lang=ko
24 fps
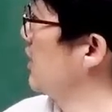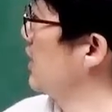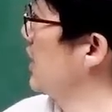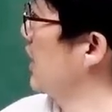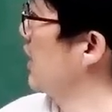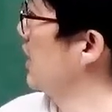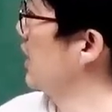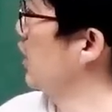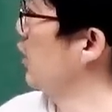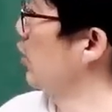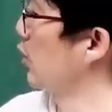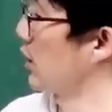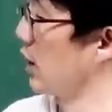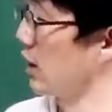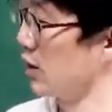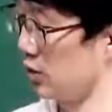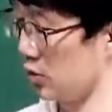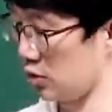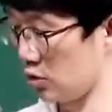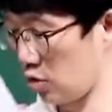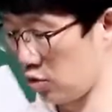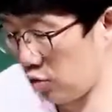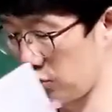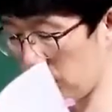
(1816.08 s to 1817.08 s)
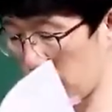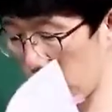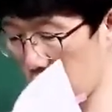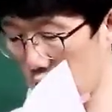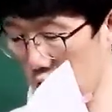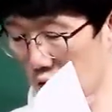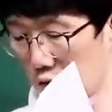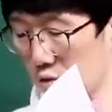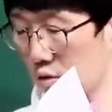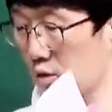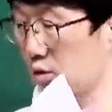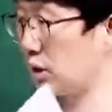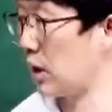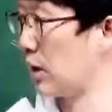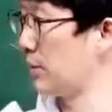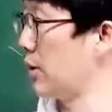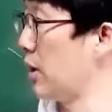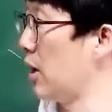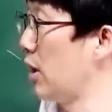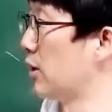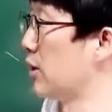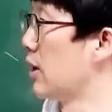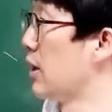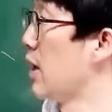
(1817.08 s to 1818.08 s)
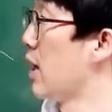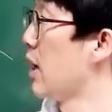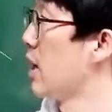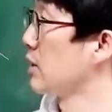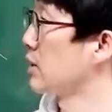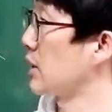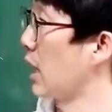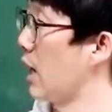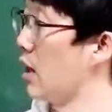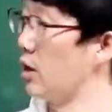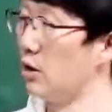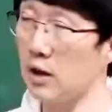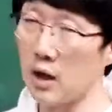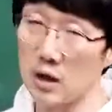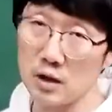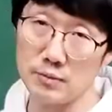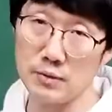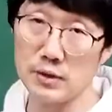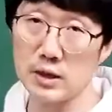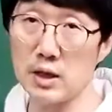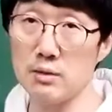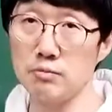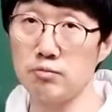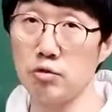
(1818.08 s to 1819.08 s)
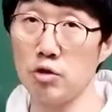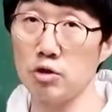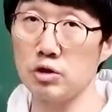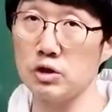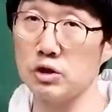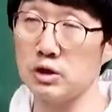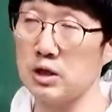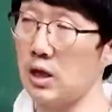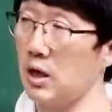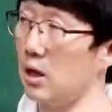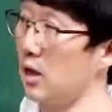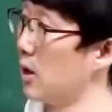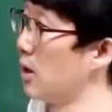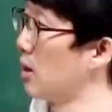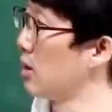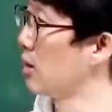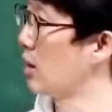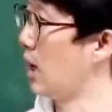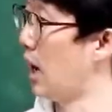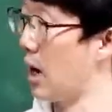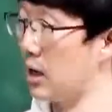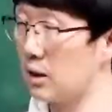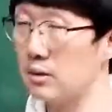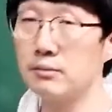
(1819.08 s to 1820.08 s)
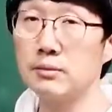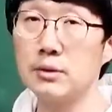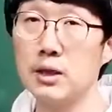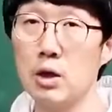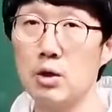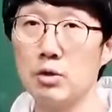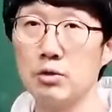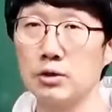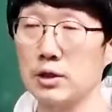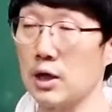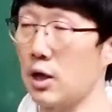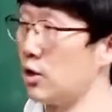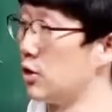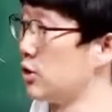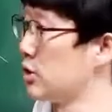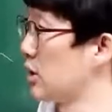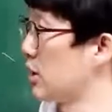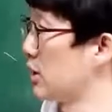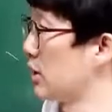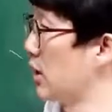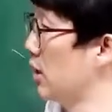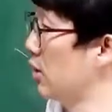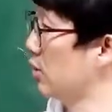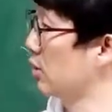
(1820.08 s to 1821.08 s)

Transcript: 이야기가 이렇게 있는 거고요. 그렇다면 자연의 의미가 무엇이냐? 아름다운 자연이잖아요.